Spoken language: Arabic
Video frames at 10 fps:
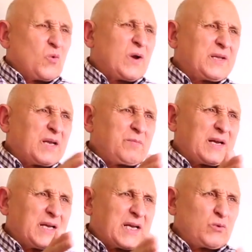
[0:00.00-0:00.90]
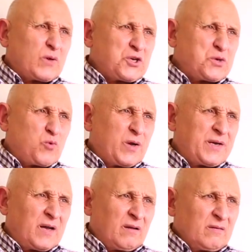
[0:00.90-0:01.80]
وهذيك الماكله كانوا كيجيبوها
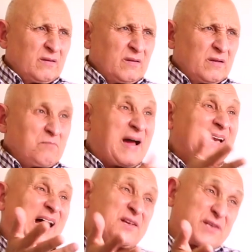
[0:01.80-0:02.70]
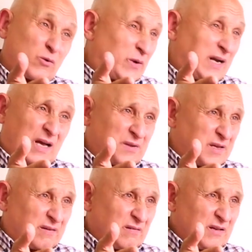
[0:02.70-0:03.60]
لنا مع العصر ورا
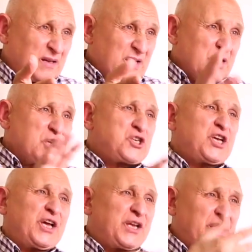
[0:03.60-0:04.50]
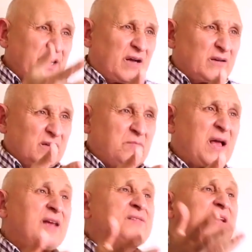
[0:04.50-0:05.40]
العصر شي حريره
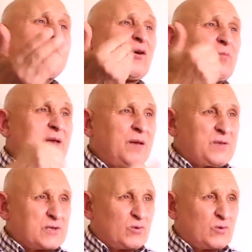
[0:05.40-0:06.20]
ما انزل الله بها من